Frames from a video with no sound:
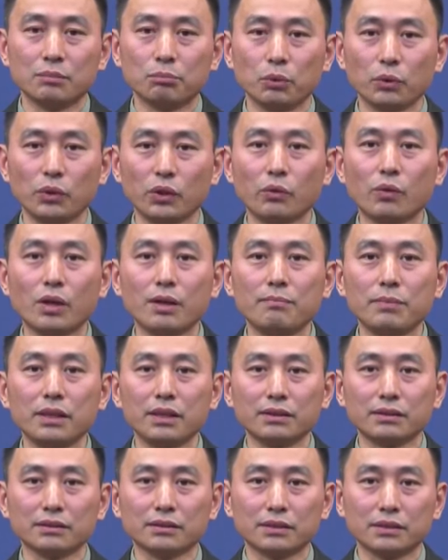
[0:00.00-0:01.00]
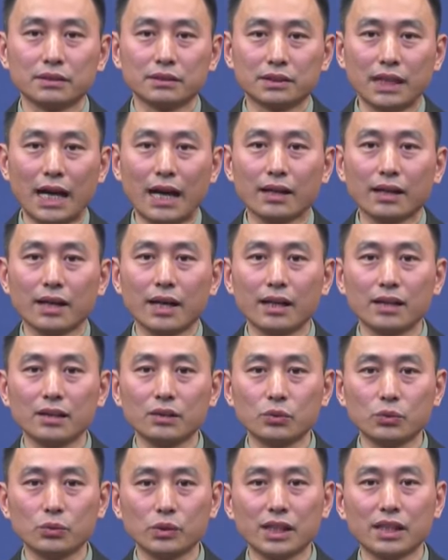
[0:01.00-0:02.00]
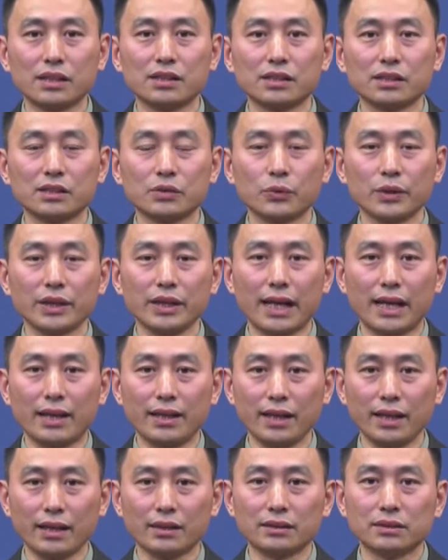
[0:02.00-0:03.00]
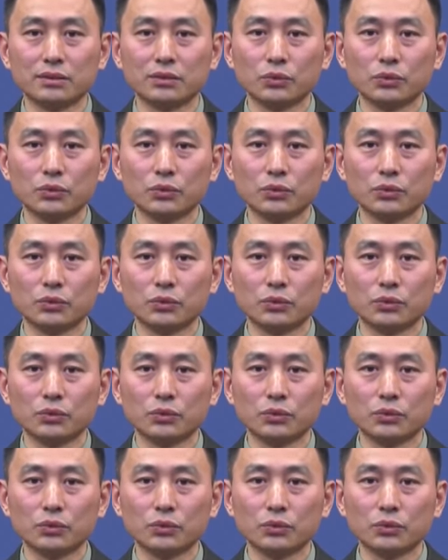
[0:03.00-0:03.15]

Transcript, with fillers: 部队官兵展开作战指挥演练、